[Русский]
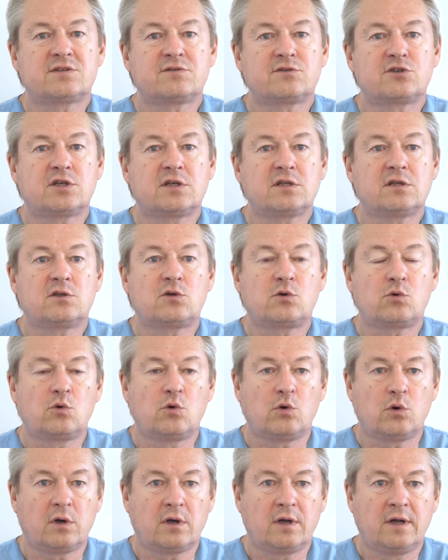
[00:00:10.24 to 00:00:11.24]
совершенно
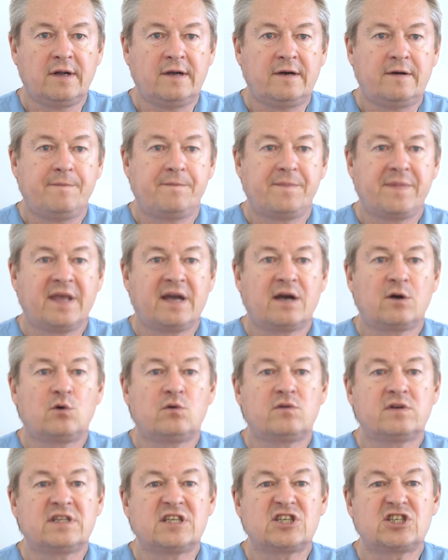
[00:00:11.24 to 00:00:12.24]
другое,
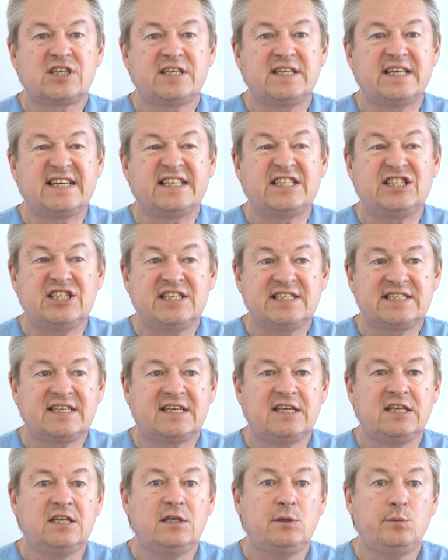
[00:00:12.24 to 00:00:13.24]
никакого отношения к
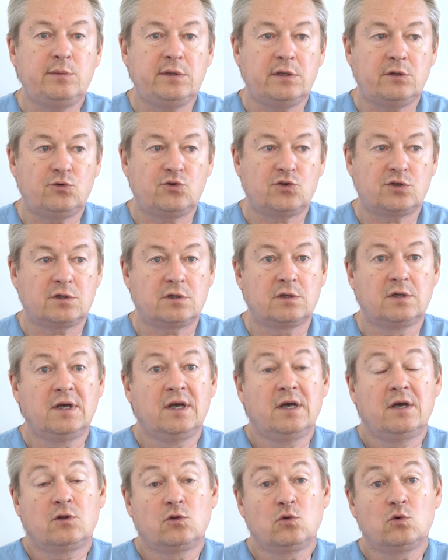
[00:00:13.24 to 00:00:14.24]
чистке не имеющее.
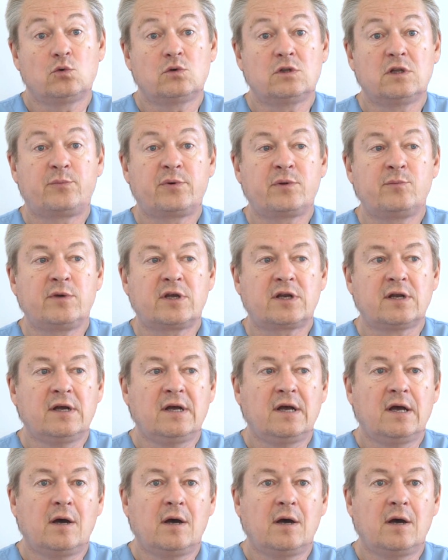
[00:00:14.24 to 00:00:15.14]
Ну, например,